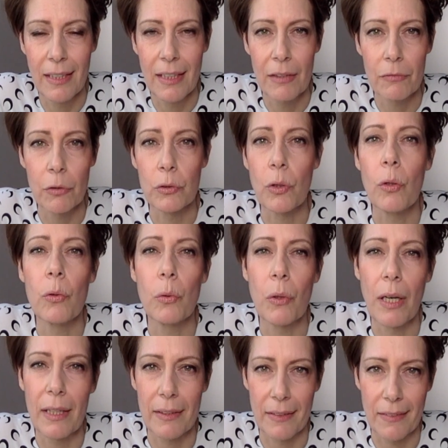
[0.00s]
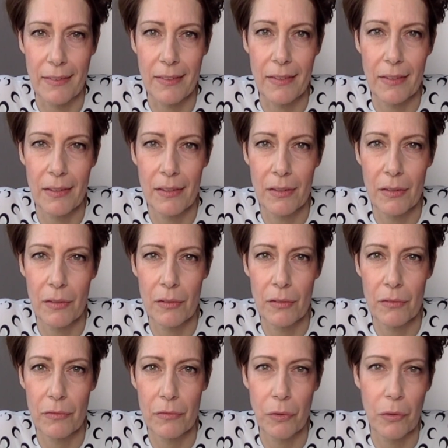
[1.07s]
von Konkurrenz,
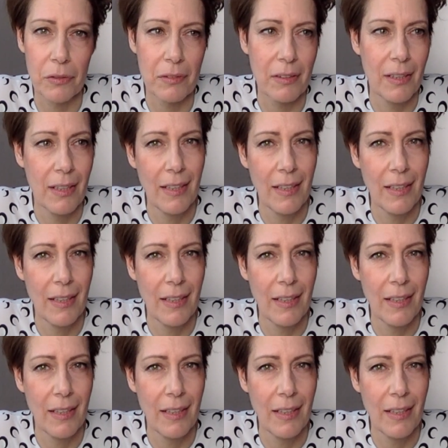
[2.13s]
von